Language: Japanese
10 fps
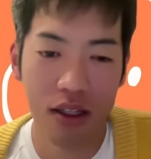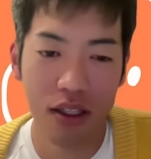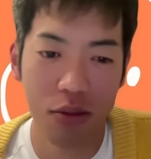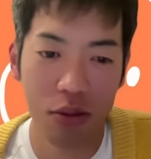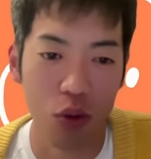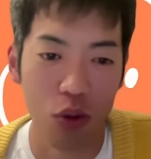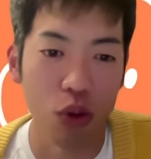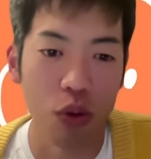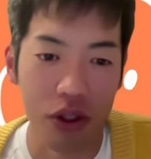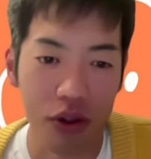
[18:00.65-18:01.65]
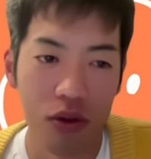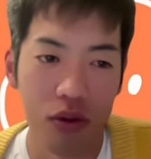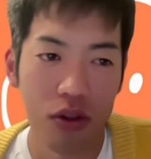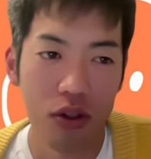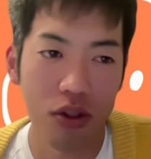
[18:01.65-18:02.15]
説明して、おお、そうかと
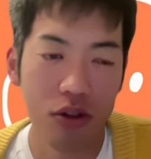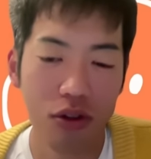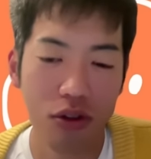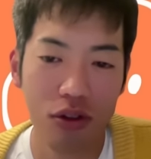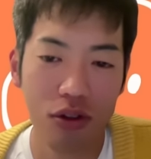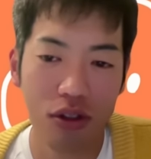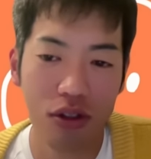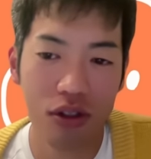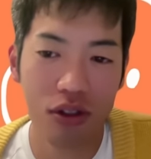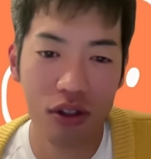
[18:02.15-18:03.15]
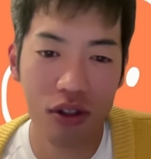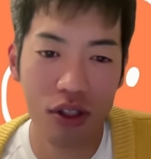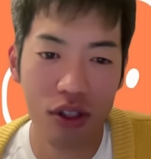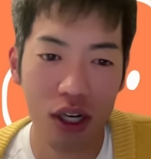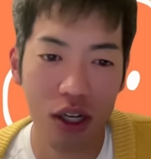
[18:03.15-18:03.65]
いう
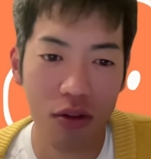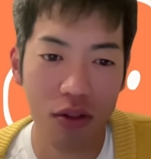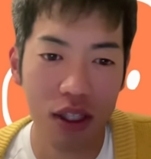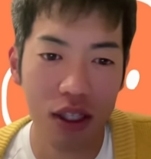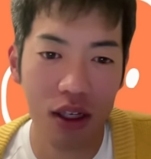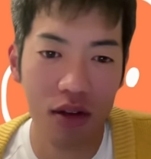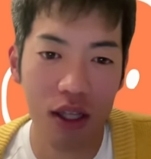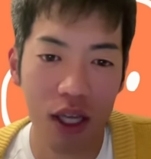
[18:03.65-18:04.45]
可能性は